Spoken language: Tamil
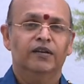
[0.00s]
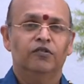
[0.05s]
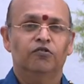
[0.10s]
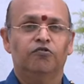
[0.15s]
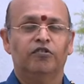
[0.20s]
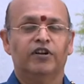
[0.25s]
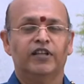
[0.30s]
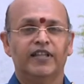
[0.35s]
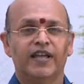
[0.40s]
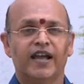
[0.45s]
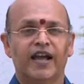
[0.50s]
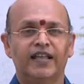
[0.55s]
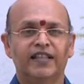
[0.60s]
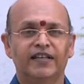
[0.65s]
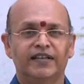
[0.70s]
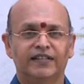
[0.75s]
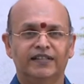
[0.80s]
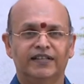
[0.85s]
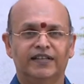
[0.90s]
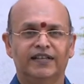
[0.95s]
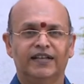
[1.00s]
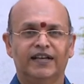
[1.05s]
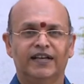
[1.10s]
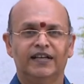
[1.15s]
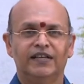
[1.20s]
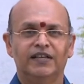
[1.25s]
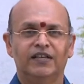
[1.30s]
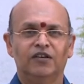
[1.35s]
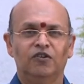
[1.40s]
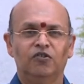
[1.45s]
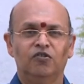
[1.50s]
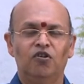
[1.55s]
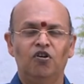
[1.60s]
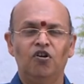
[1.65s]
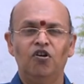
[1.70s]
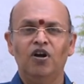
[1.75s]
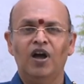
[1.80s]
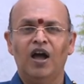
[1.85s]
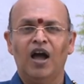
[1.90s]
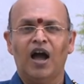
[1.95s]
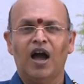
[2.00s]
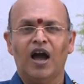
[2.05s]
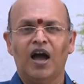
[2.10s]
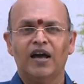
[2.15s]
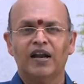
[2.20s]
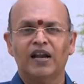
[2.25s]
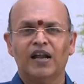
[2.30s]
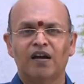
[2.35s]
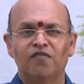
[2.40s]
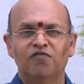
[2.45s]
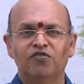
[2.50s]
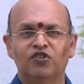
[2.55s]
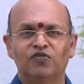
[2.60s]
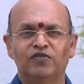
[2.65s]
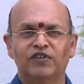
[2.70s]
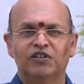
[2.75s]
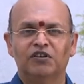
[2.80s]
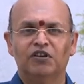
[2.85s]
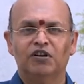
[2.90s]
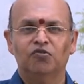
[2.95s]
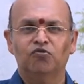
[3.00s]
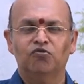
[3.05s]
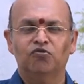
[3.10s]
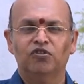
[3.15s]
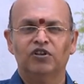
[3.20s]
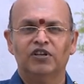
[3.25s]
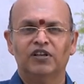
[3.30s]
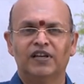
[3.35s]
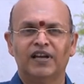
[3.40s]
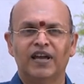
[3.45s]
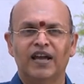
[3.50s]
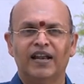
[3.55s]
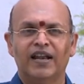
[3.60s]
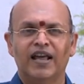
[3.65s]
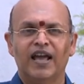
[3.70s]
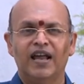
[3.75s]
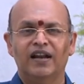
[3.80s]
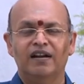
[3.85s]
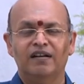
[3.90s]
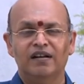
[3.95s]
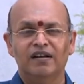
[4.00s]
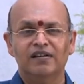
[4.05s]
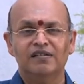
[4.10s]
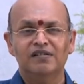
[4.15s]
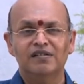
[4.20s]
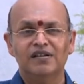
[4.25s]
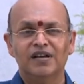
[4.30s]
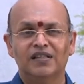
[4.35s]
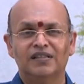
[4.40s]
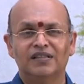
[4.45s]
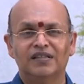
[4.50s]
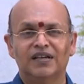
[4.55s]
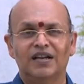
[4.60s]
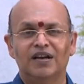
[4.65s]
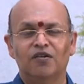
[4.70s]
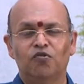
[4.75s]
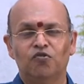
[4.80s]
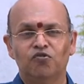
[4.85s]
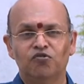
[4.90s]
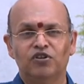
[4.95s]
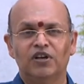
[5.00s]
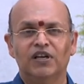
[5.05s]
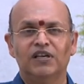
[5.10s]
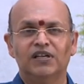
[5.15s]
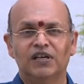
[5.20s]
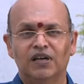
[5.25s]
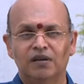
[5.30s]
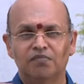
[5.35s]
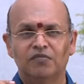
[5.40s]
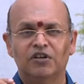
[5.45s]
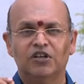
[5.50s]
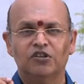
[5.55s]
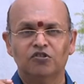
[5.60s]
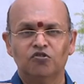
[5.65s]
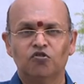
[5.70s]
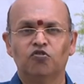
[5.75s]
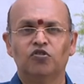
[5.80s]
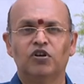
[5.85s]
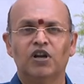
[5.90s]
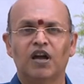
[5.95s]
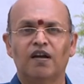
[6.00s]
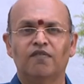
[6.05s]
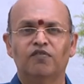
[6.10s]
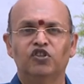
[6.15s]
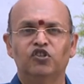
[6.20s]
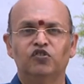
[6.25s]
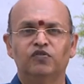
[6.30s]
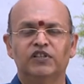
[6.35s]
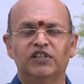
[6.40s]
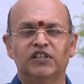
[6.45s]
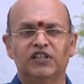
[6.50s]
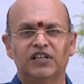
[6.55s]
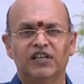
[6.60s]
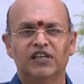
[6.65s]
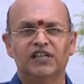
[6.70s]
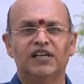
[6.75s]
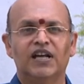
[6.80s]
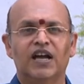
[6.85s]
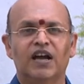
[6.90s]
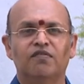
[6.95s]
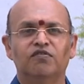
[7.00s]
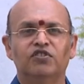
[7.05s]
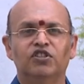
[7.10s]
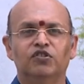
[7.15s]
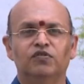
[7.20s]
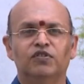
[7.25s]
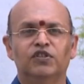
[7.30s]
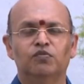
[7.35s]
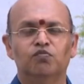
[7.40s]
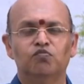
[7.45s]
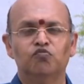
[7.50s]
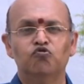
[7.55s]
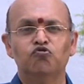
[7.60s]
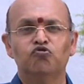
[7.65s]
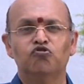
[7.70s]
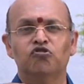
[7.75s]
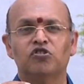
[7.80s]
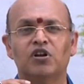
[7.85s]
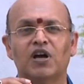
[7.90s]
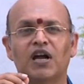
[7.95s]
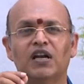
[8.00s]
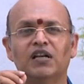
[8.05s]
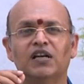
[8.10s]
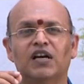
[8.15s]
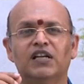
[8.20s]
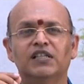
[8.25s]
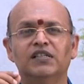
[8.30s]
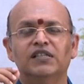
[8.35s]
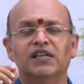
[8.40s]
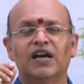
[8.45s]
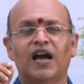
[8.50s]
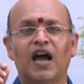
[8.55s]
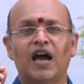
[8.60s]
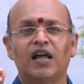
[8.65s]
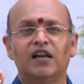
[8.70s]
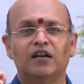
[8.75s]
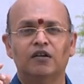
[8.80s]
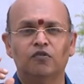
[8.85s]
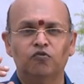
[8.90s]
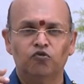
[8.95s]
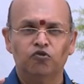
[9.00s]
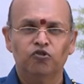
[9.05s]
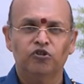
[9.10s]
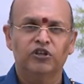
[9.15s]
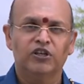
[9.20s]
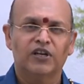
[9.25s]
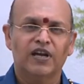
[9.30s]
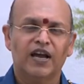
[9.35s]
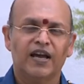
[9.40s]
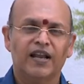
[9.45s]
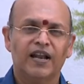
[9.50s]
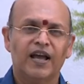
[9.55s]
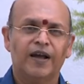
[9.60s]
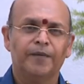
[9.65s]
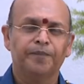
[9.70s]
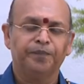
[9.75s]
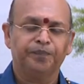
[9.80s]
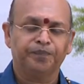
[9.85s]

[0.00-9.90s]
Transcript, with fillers: உங்களோட ஜாதகத்தை டக்கண்டிடுங்கோ ஆறாவது வீட்டில் குரு இருக்காரா லக்னத்தில் ஒன் லக்னம்ன்றது ஒன்றாவது வீடு ரெண்டாவது வீடு மூன்று நாலு அஞ்சு ஆறில் குரு இருக்காரா